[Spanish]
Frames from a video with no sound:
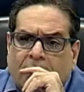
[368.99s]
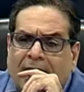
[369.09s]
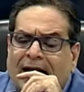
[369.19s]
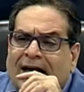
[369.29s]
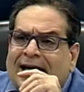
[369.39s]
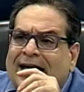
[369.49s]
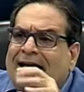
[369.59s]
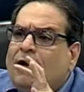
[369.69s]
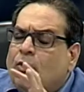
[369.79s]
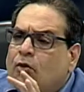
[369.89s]
¿sí?
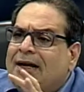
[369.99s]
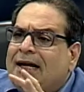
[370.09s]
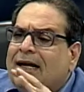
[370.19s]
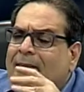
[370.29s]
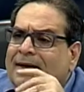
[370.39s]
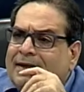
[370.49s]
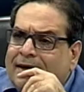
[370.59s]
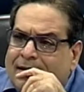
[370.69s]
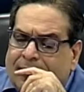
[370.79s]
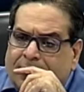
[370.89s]
El lunes en la
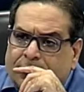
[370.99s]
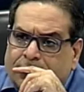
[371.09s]
mañana